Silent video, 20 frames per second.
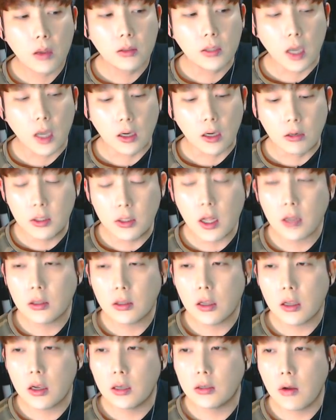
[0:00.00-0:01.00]
자, 그럼 이
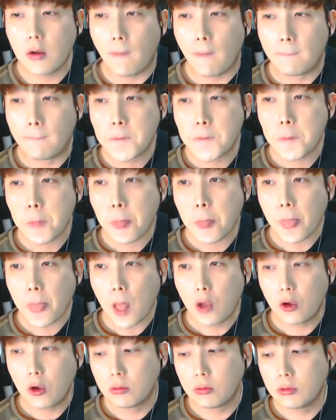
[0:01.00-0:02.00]
상태에서
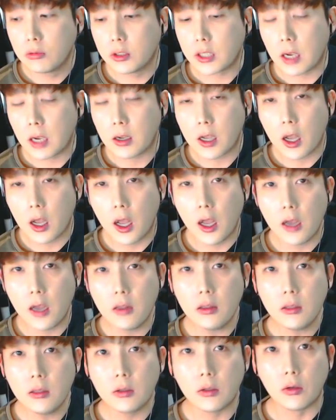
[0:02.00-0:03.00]
여러분들 잠깐